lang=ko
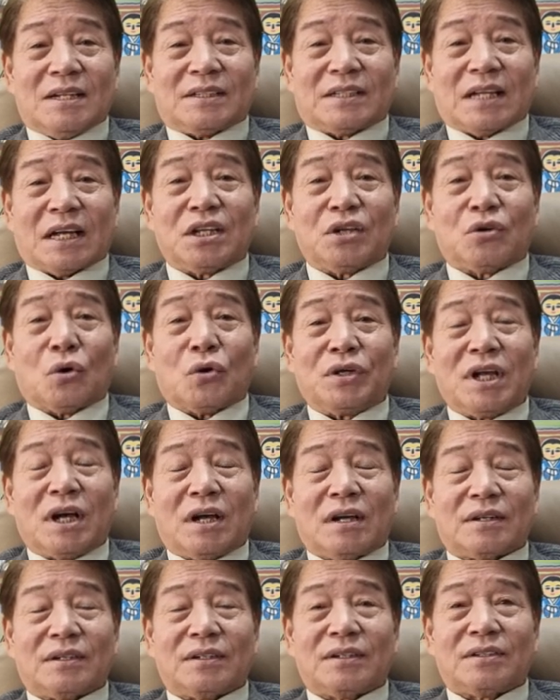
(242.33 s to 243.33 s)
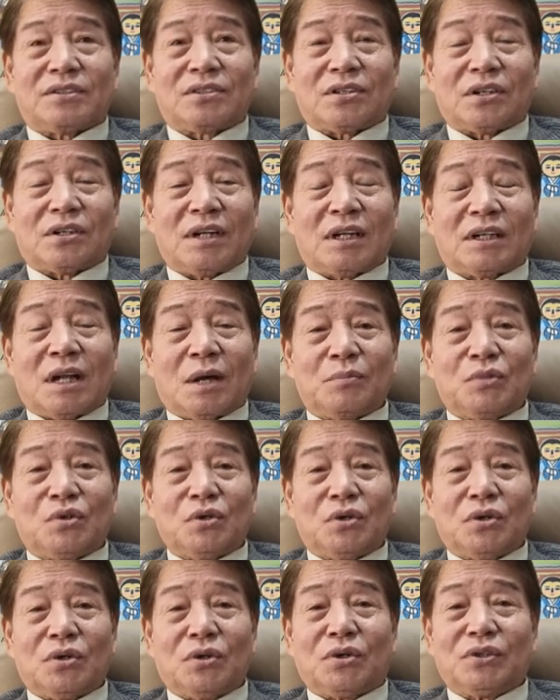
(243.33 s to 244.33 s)
자기 고향
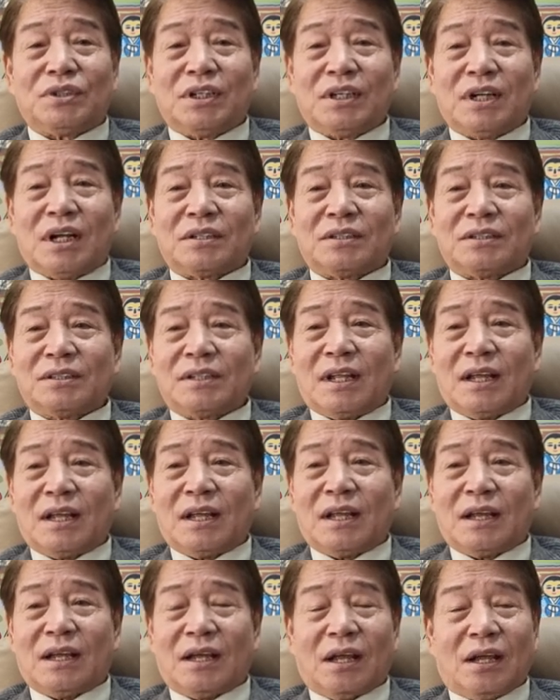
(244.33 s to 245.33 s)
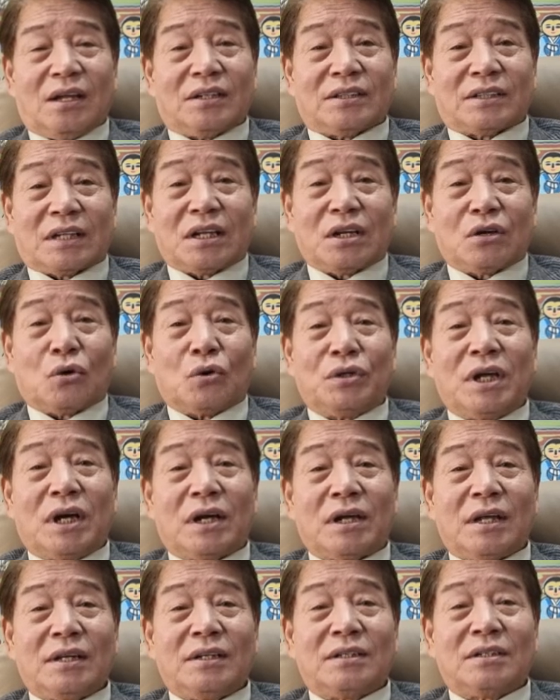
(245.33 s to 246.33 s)
전라남도 어디라는데 자기
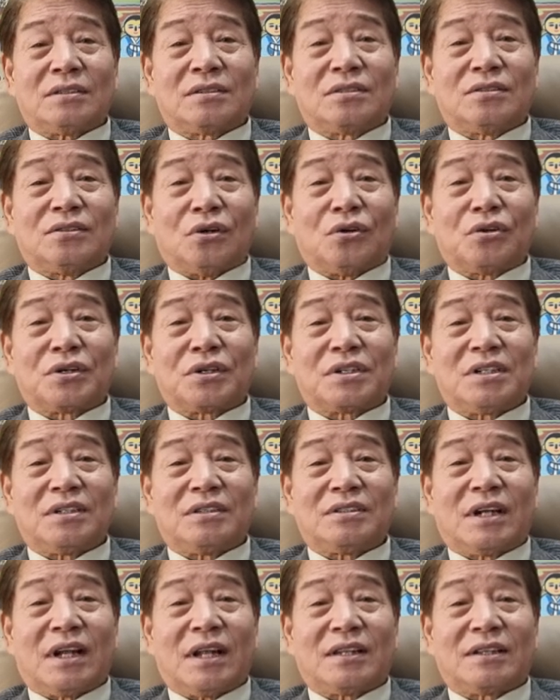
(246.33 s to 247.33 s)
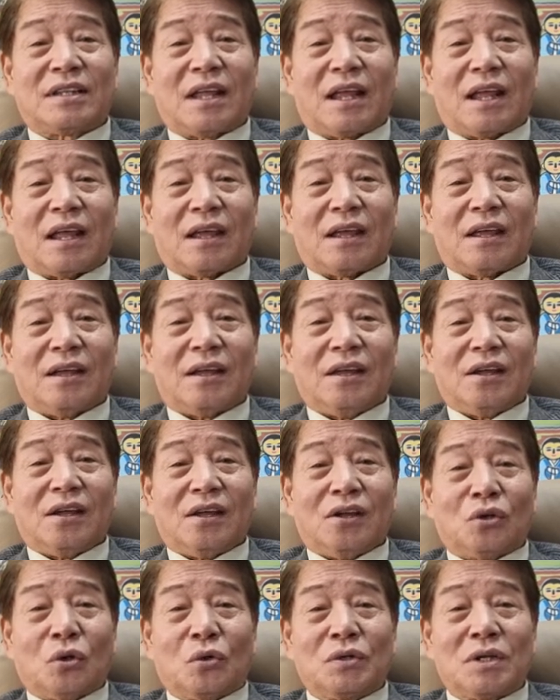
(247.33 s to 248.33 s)
고향에 있는 그 어르신들한테
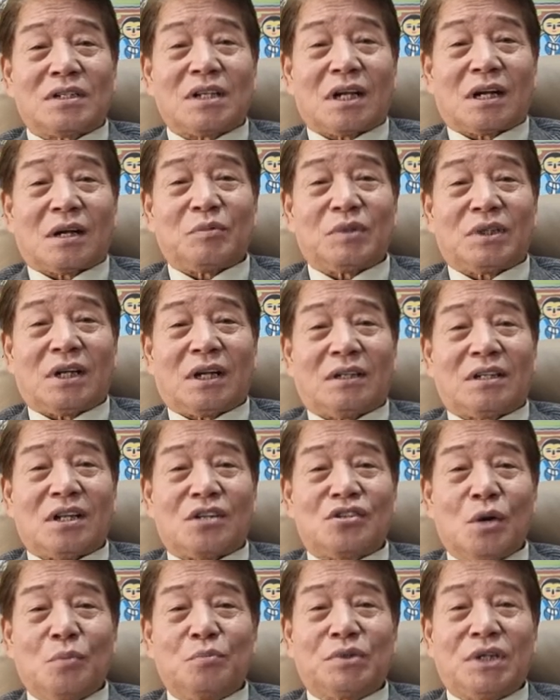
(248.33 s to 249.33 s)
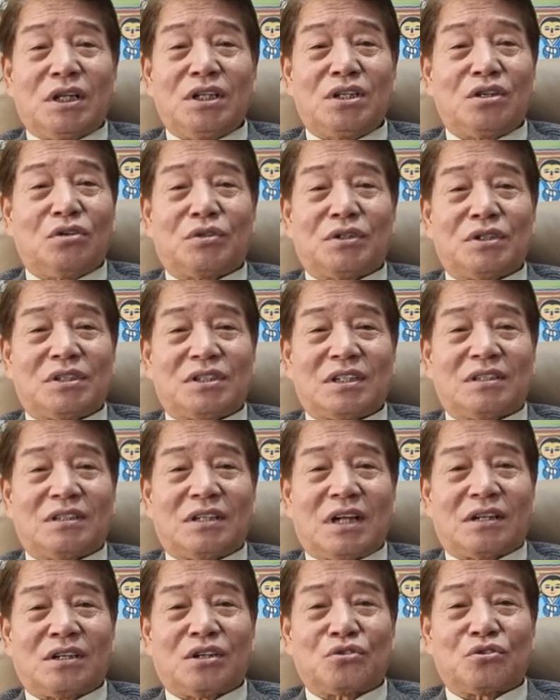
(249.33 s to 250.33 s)
동네 사람들한테 전부 다 1억
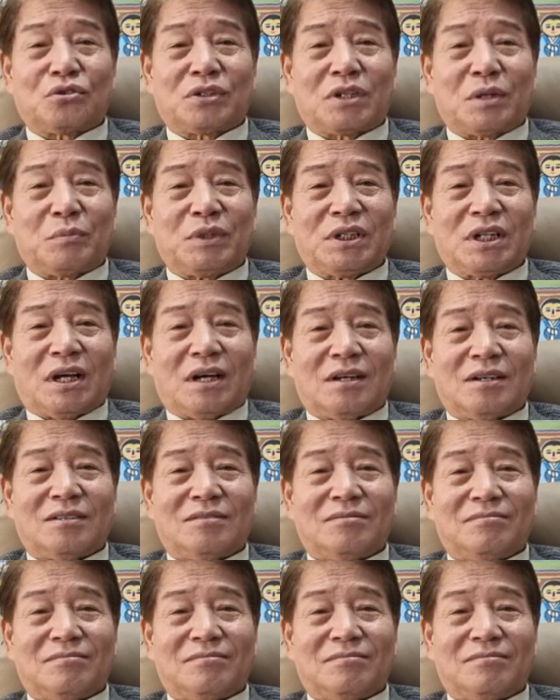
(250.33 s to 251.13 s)
원씩을 나눠줬답니다.